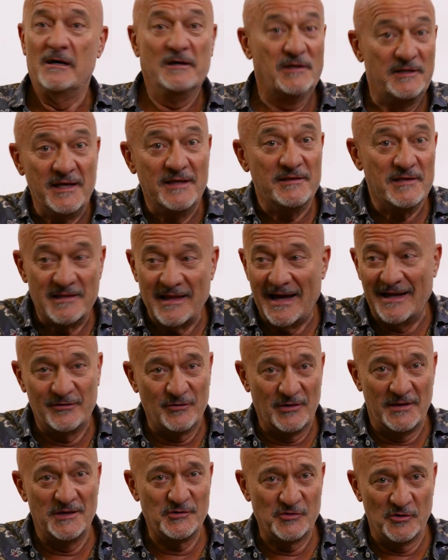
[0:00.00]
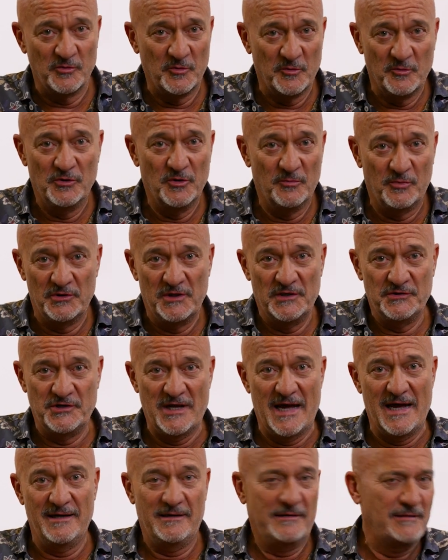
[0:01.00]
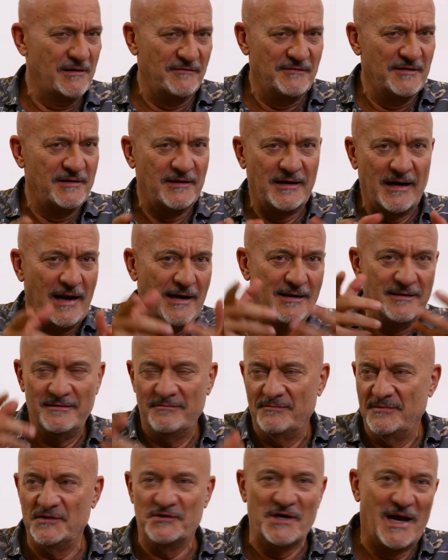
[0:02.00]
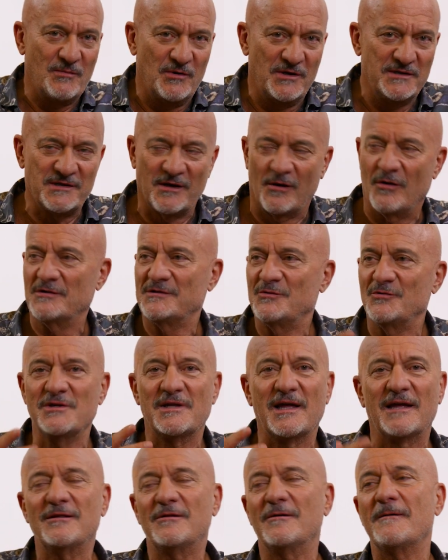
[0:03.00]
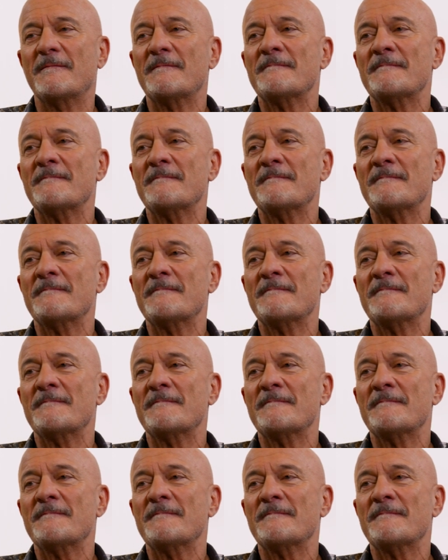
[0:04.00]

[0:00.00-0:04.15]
rieditato adesso dopo dieci anni da Feltrinelli, diciamo queste cose ogni tanto.